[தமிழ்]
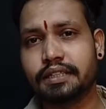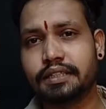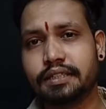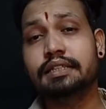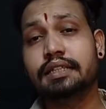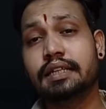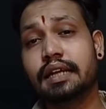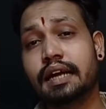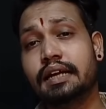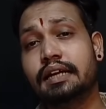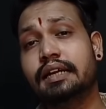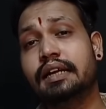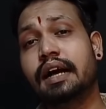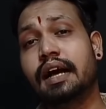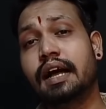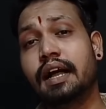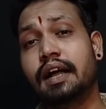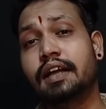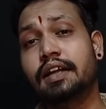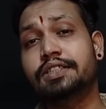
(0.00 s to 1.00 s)
இதெல்லாம்
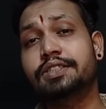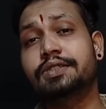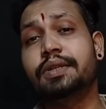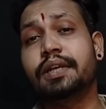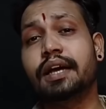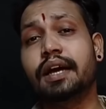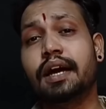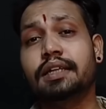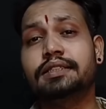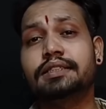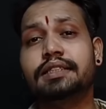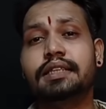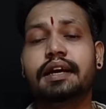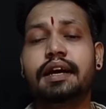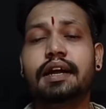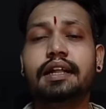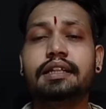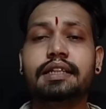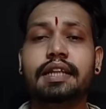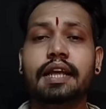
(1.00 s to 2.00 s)
காங்கிரஸ் உடைய ஆட்சி
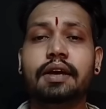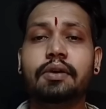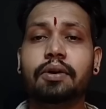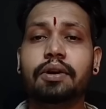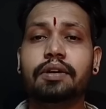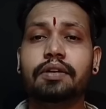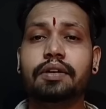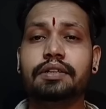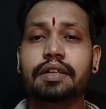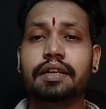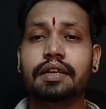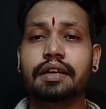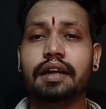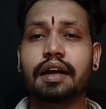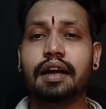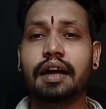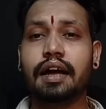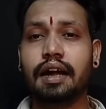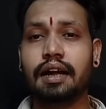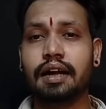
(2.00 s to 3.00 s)
காலத்திலே கொண்டு
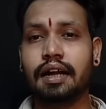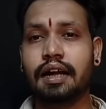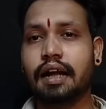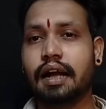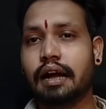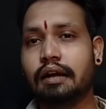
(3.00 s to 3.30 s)
வந்திருக்கலாம் ஆனா